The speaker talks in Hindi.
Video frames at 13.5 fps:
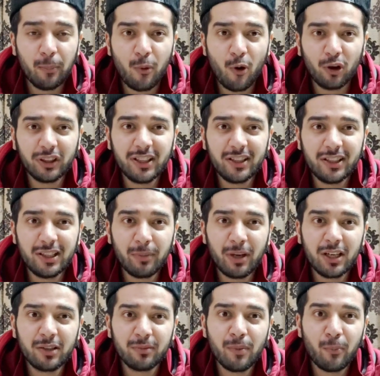बहुत ही इजिली
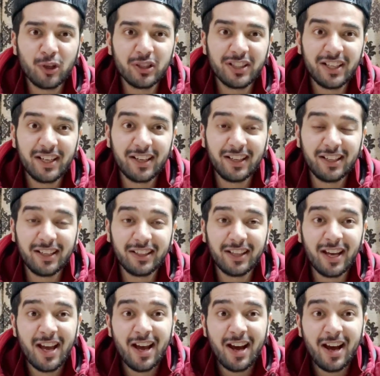मैंने इसमें पॉइंट जनरेट कर लिए थे
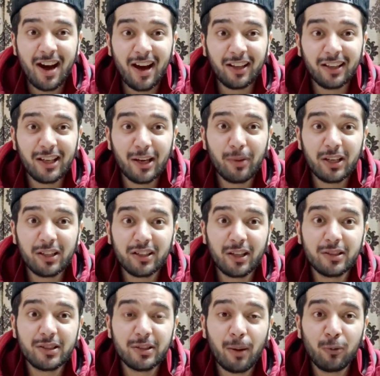हालांकि एक बार इससे
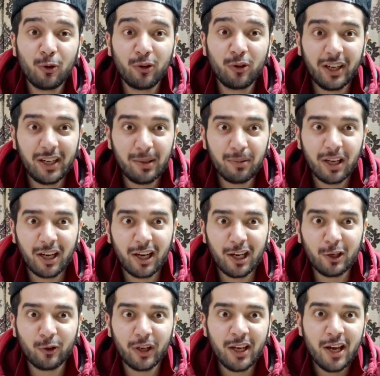जब आप लोग रिडीम लगा
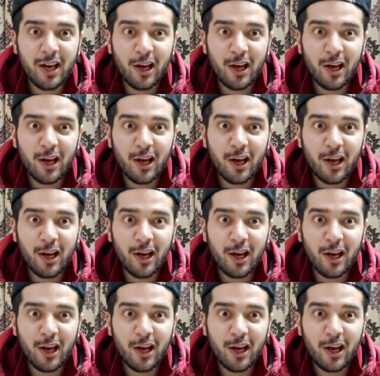लोगे